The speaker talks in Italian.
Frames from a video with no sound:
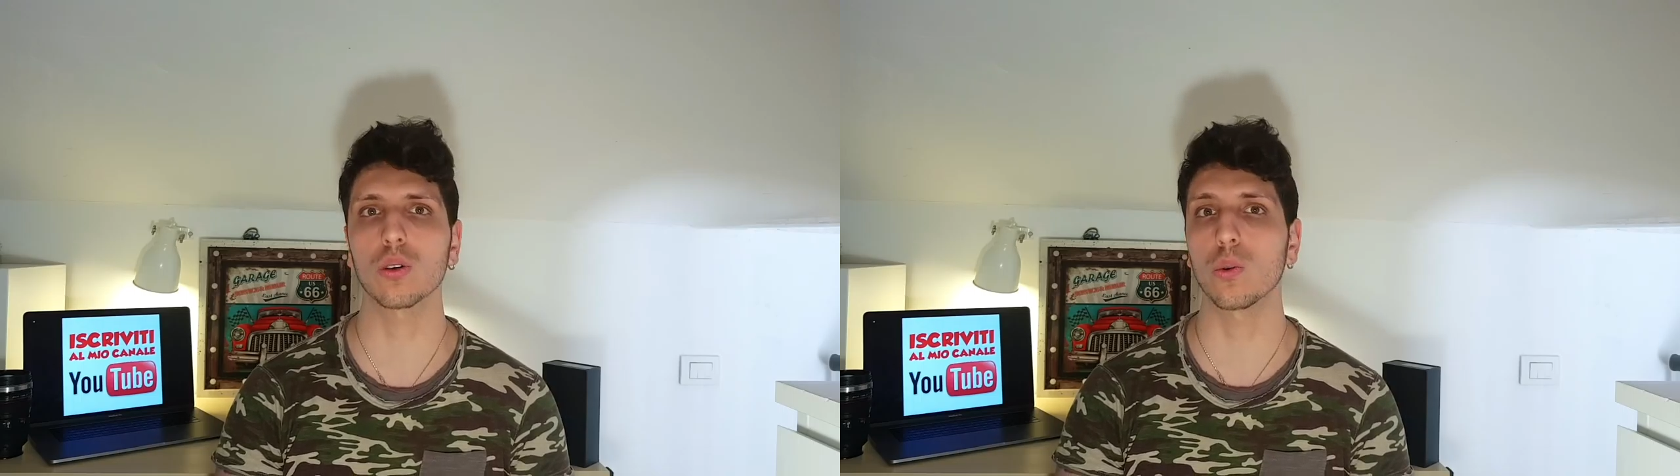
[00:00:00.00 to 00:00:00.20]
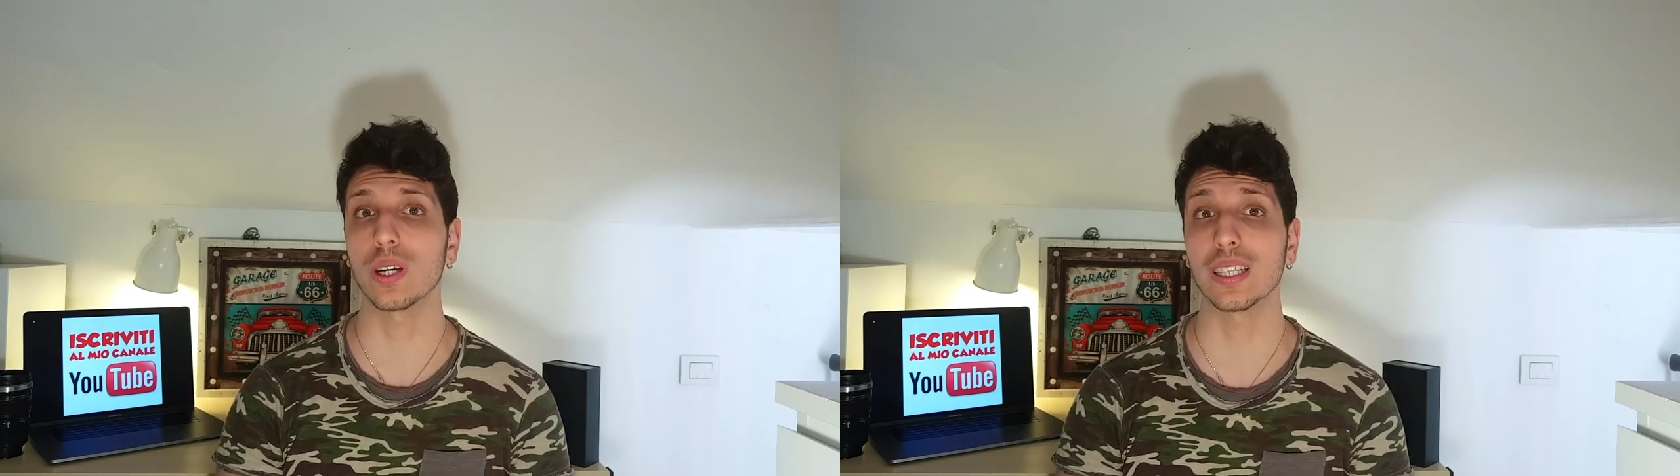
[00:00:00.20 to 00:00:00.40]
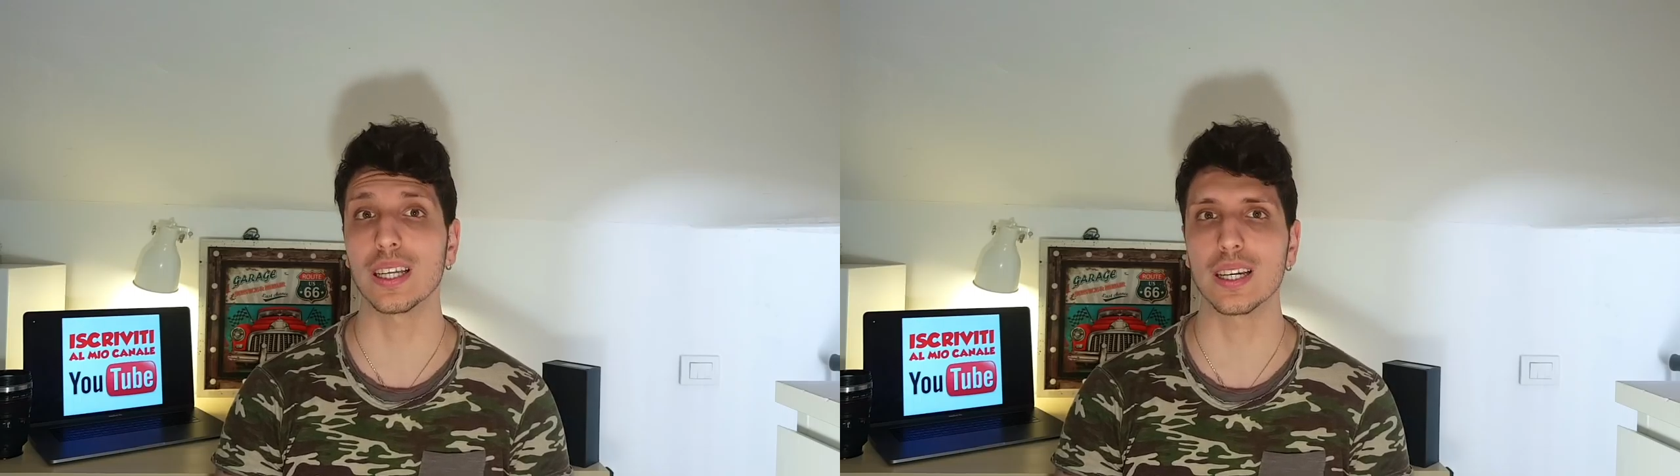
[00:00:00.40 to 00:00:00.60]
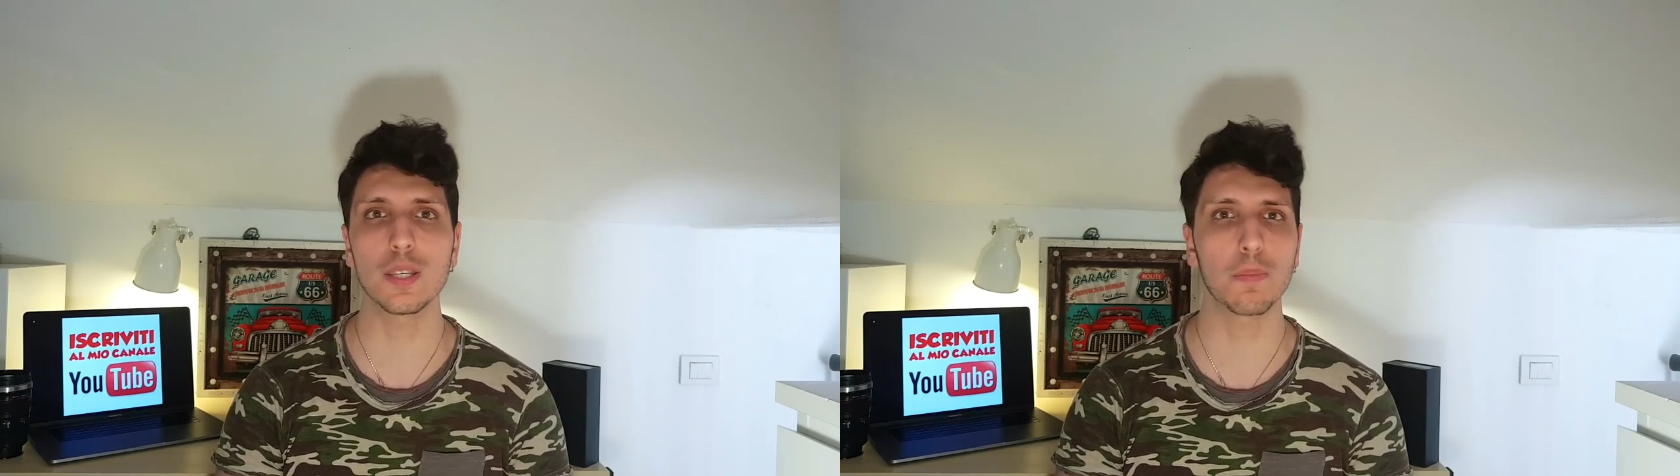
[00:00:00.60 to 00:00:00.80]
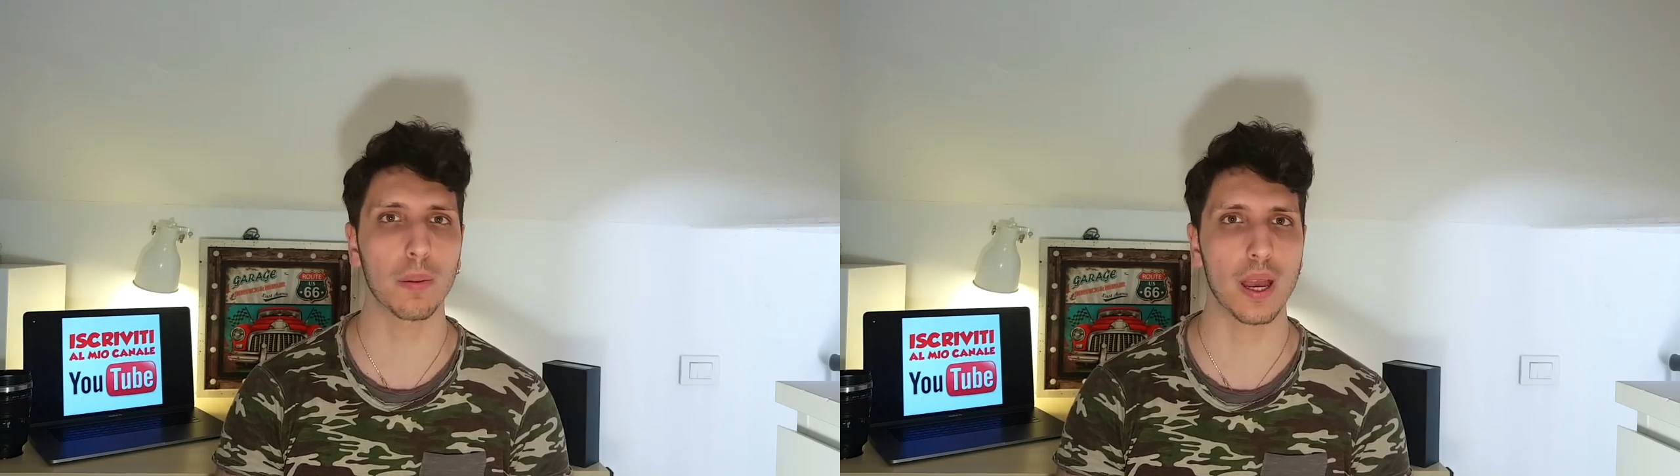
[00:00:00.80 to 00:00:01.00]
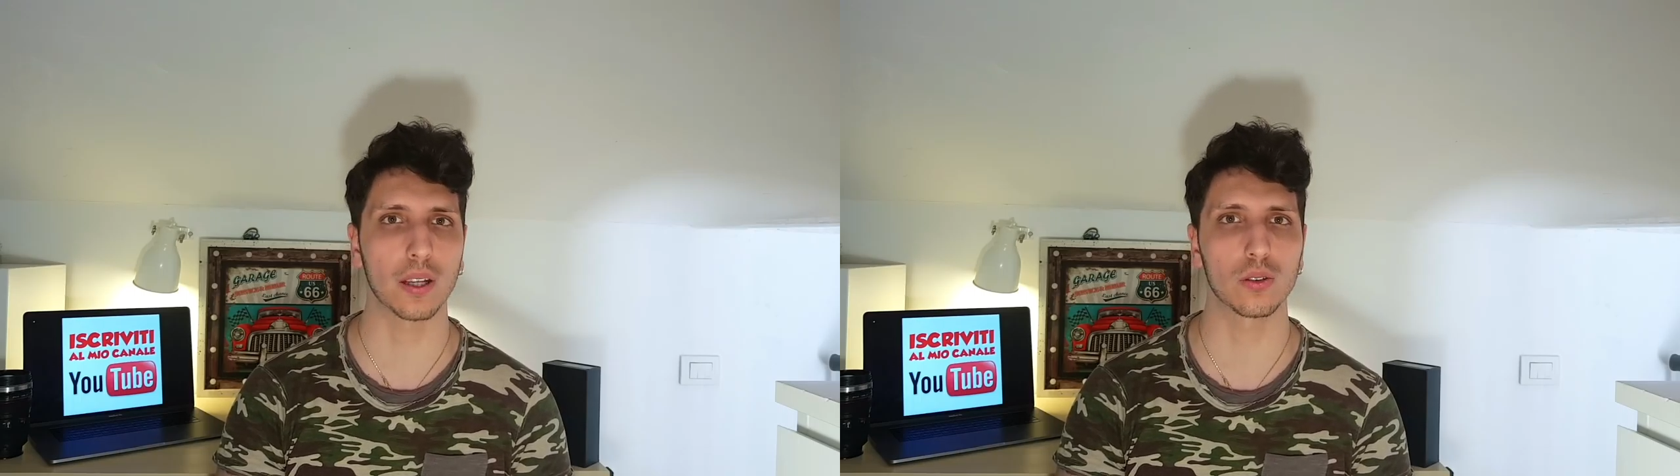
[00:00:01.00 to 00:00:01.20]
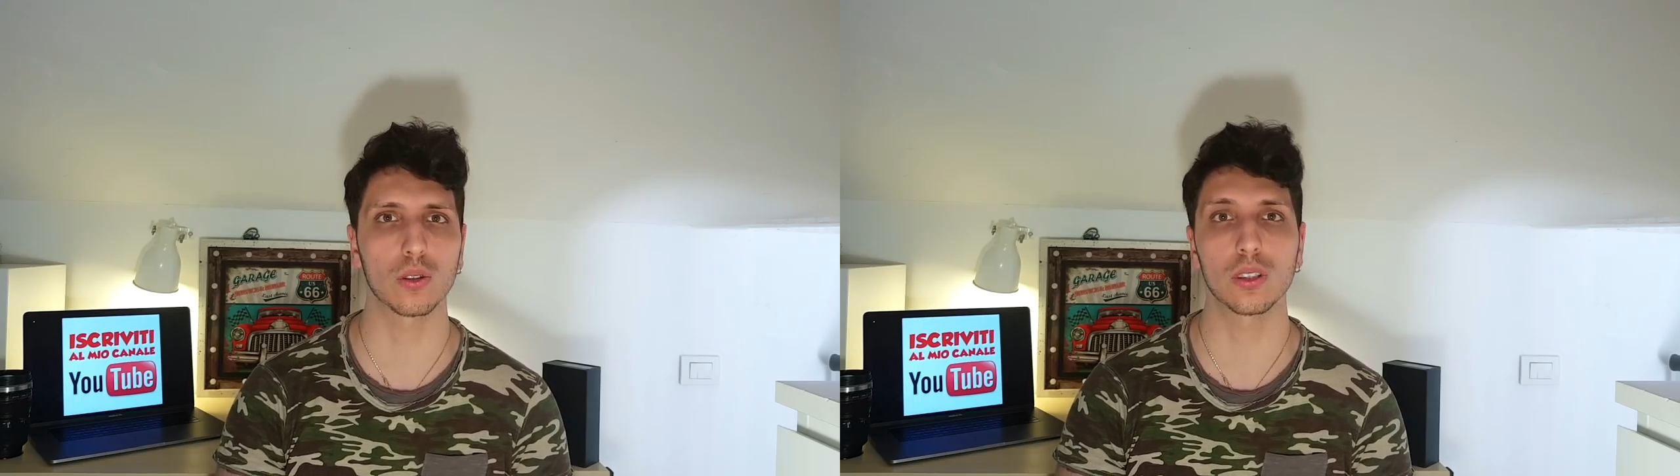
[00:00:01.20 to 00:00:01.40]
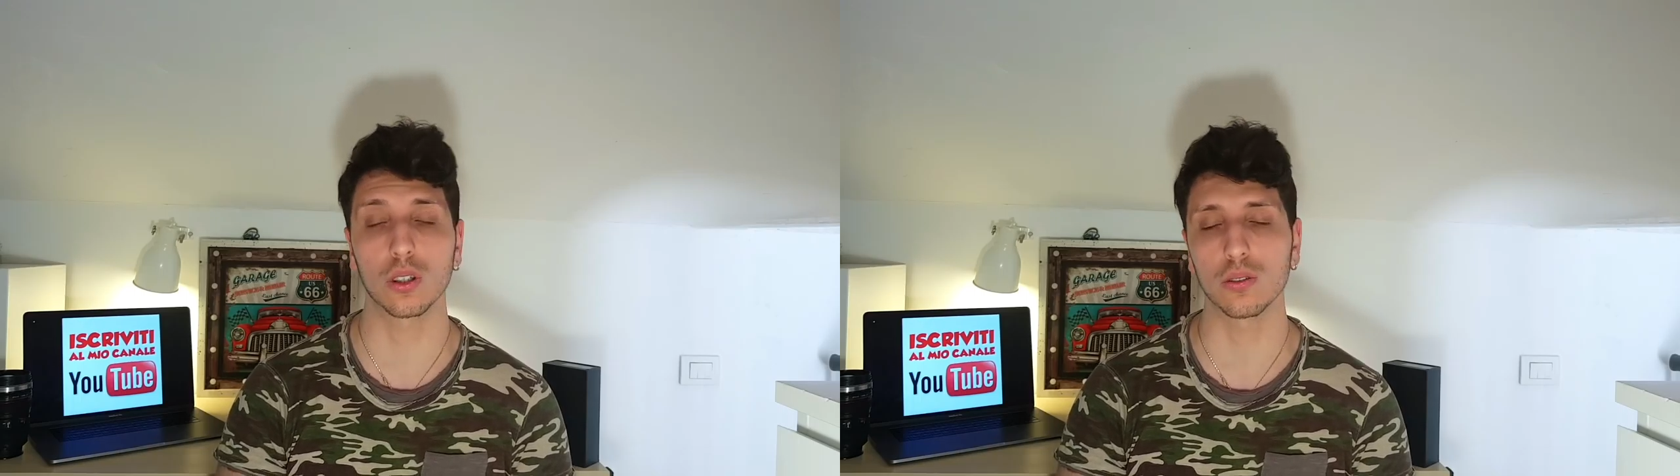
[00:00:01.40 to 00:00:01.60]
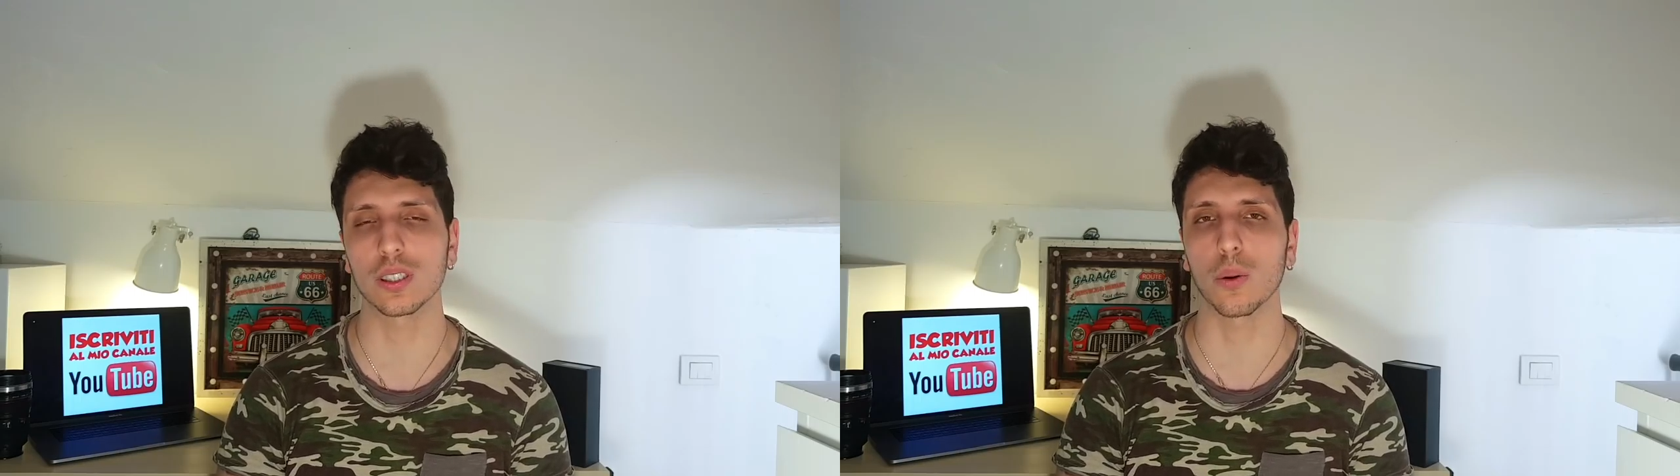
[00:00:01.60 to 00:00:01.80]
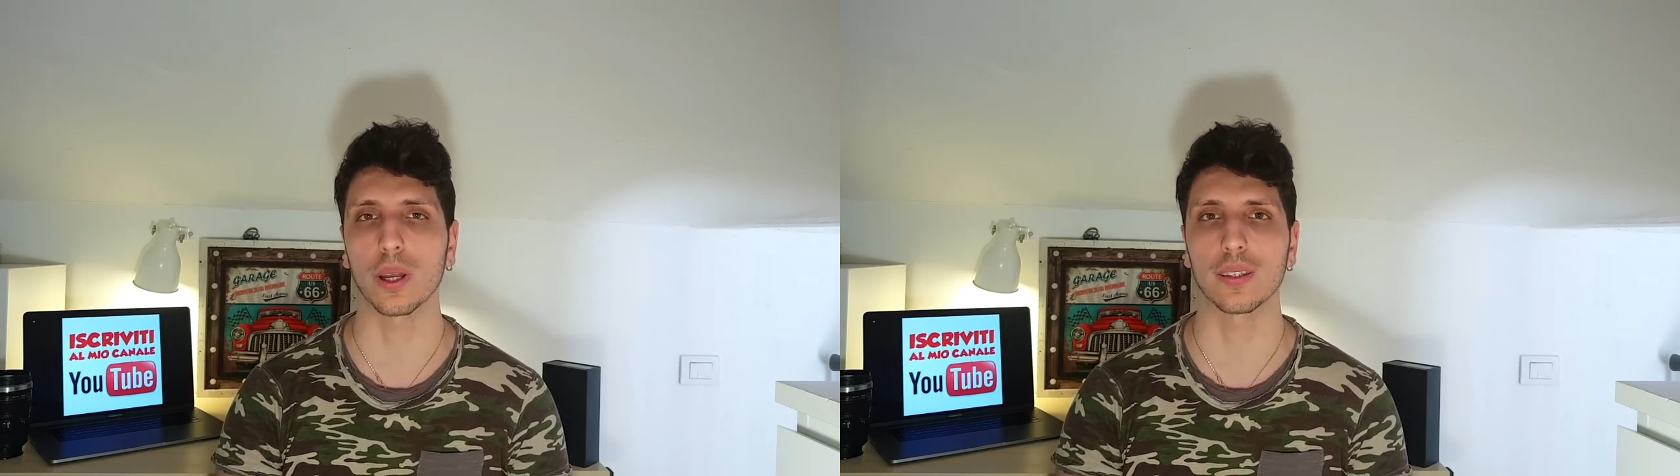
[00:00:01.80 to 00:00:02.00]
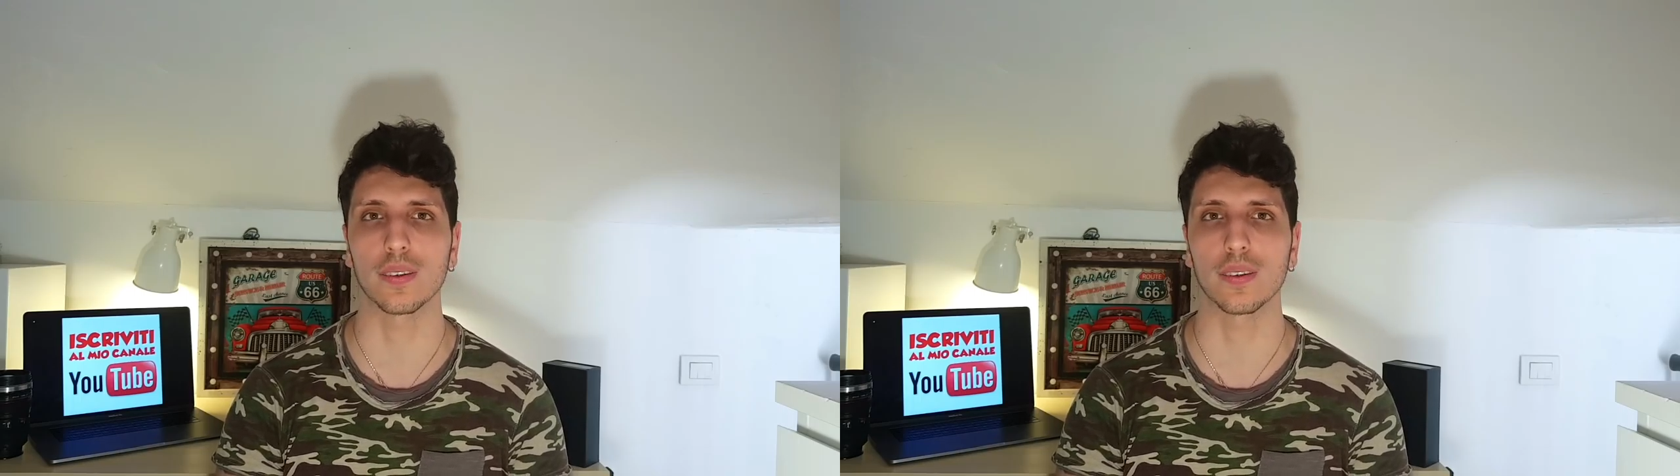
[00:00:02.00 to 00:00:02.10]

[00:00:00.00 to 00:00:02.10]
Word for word: quindi risparmiando di conseguenza